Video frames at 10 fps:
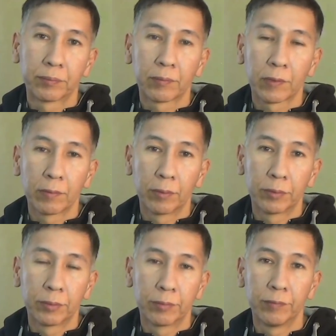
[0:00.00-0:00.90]
в
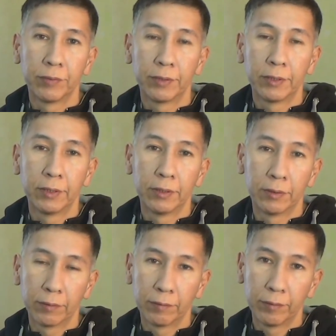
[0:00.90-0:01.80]
общем, вести
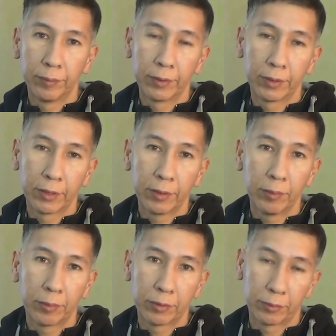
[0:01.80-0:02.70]
выборы таким
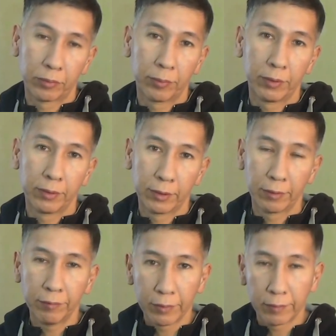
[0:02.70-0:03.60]
образом, чтобы они
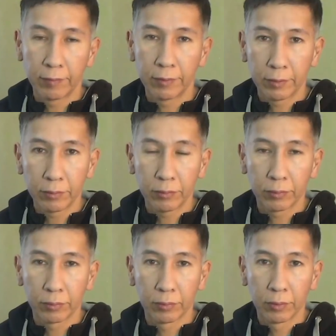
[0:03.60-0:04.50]
соответствовали
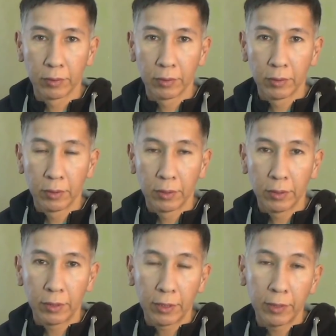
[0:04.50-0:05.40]
закону.
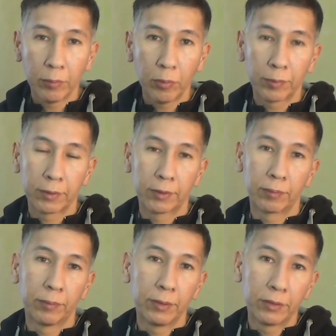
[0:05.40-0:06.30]
И таким
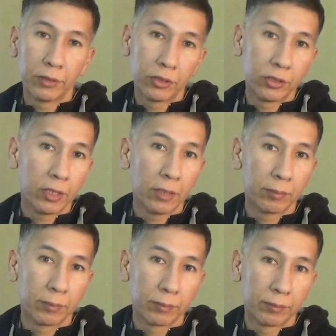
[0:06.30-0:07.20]
образом мы
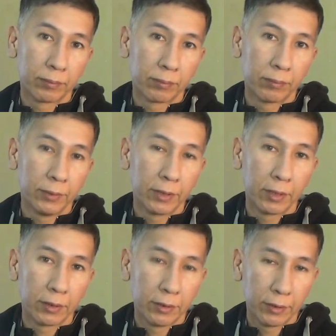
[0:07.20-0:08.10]
защищаем, мы
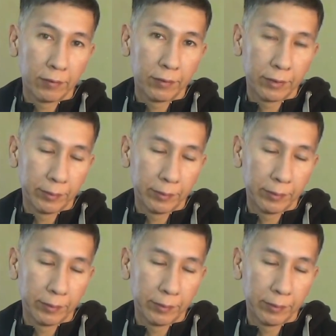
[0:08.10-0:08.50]
как независимый